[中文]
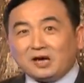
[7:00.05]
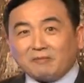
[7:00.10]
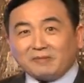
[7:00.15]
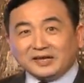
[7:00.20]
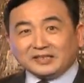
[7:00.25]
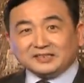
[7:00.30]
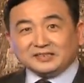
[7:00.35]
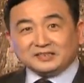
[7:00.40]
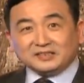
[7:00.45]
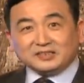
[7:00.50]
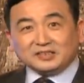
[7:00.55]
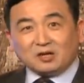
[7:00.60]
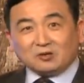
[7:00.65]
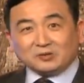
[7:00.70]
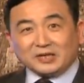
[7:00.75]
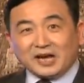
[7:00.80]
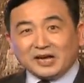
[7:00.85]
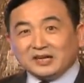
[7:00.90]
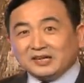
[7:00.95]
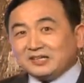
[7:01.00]
老百姓
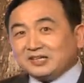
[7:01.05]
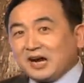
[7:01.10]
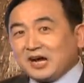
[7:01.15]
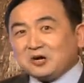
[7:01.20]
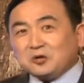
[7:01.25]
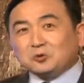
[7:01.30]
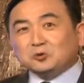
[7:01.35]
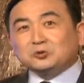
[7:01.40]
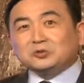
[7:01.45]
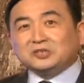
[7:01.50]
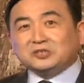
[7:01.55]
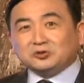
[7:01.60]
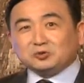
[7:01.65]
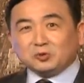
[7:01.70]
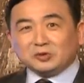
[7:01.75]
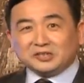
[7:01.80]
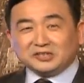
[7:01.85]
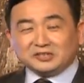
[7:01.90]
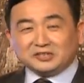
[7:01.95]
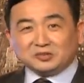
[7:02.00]
交代，然后你
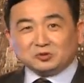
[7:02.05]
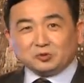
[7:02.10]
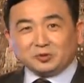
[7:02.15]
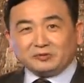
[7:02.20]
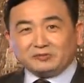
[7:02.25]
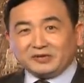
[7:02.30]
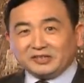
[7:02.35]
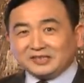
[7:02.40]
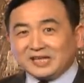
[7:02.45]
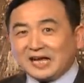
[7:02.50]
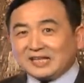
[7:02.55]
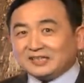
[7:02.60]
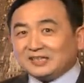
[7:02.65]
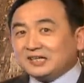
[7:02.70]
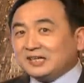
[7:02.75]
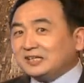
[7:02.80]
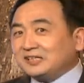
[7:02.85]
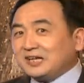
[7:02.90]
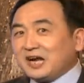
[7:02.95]
说你是最伟大的，